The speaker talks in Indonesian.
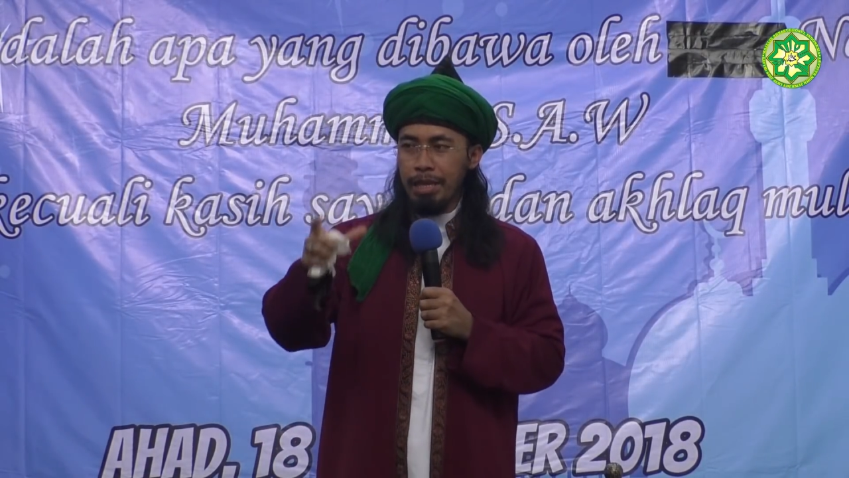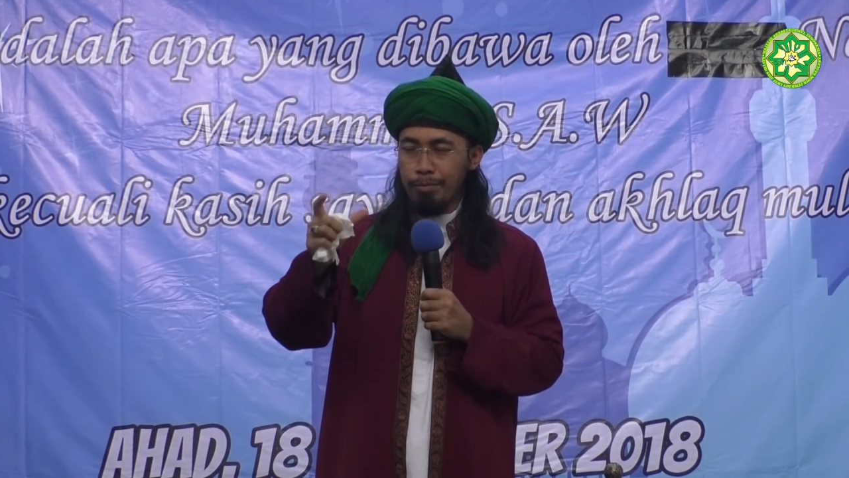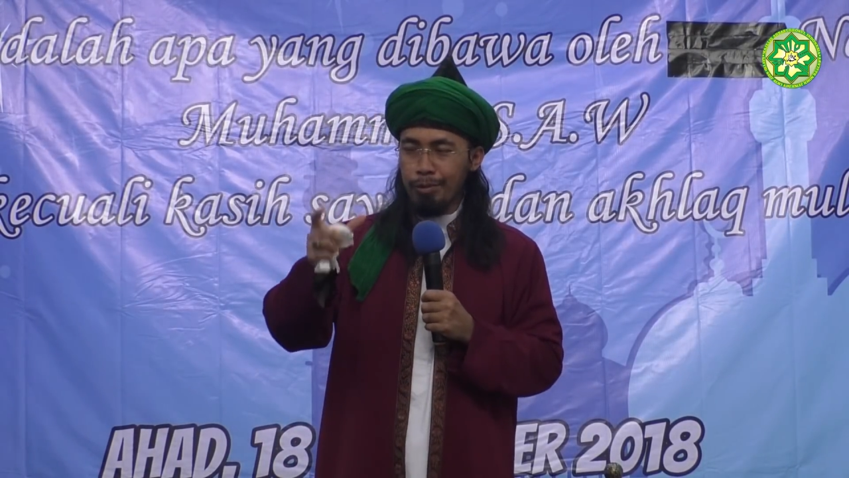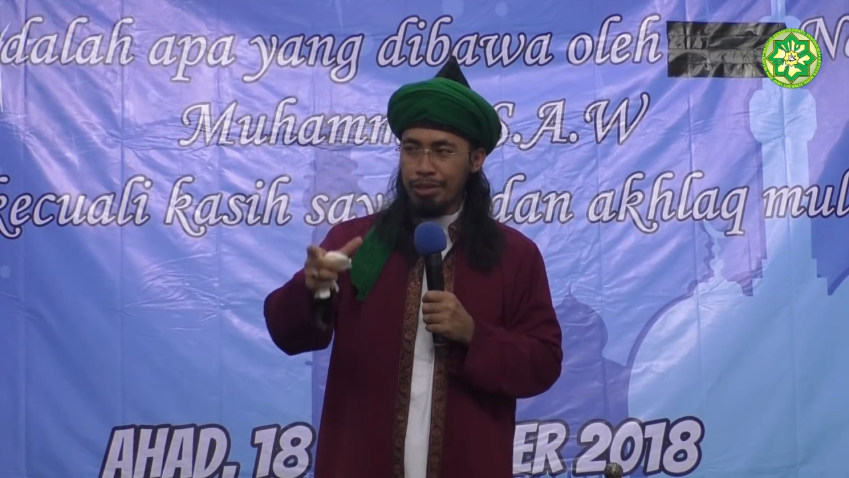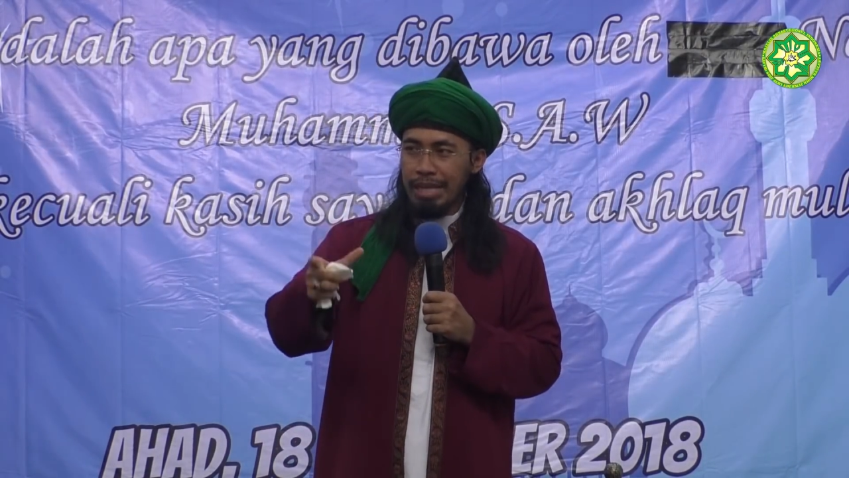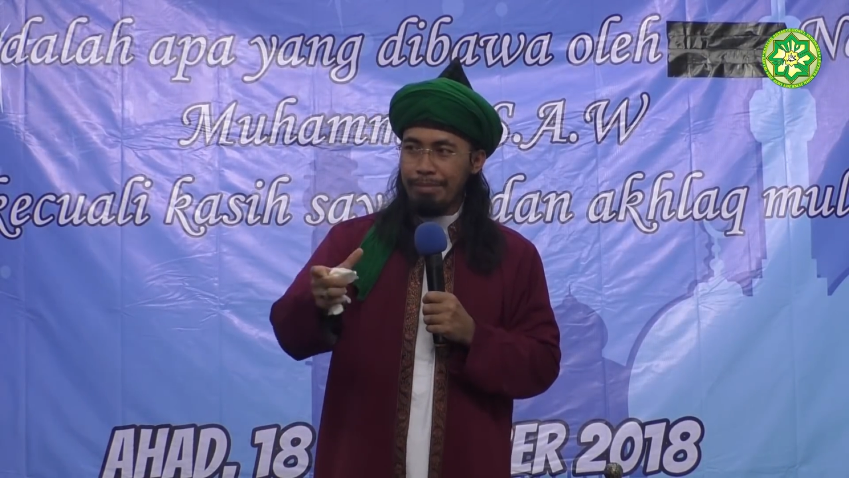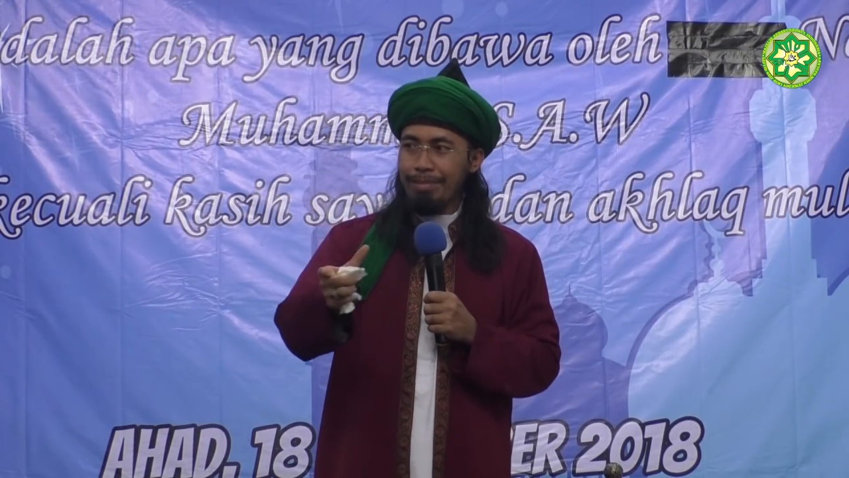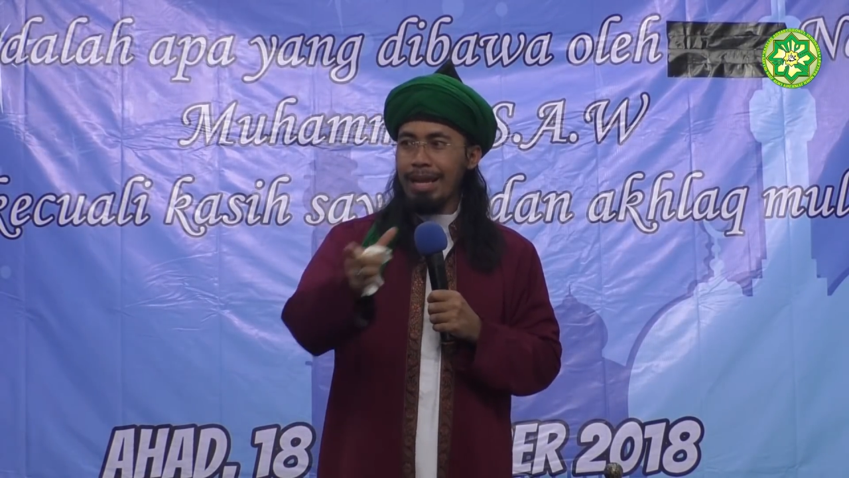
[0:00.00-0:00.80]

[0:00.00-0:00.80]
yang muslim,